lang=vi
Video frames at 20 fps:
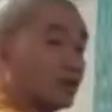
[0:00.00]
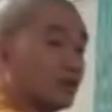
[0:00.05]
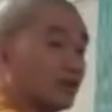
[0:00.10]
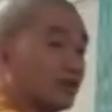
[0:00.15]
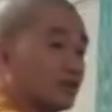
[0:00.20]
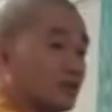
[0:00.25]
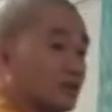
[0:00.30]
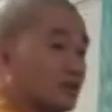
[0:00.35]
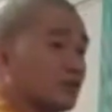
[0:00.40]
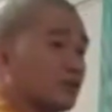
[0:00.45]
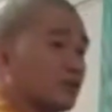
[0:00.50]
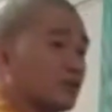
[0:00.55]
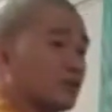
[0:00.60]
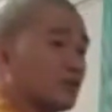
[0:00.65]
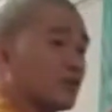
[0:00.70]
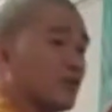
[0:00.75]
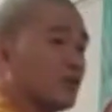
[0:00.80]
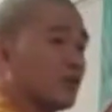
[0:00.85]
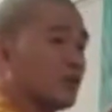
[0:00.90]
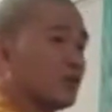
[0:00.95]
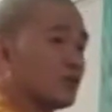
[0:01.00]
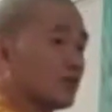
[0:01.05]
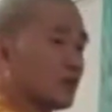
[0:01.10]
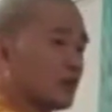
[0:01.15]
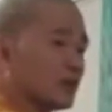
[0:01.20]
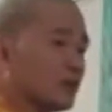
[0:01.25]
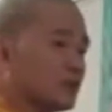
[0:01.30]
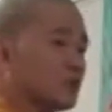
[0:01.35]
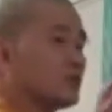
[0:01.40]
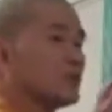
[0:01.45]
thì tôi có điều
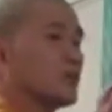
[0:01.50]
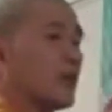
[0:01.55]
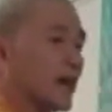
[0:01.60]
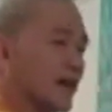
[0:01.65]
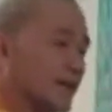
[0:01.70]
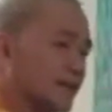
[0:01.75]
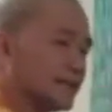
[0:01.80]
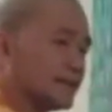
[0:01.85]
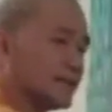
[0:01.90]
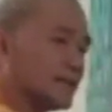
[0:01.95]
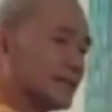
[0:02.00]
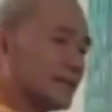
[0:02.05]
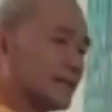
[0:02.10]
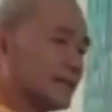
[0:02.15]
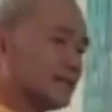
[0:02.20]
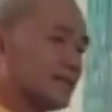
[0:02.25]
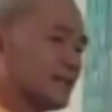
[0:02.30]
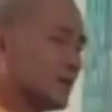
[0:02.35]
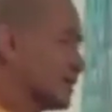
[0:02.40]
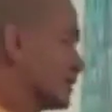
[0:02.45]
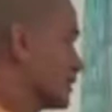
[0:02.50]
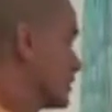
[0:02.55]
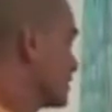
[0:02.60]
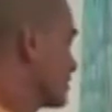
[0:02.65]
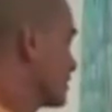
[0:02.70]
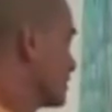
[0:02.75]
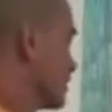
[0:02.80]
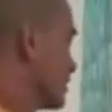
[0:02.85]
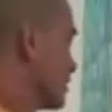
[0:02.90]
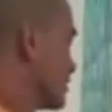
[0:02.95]
kiện tôi cũng dạy, chứ không phải là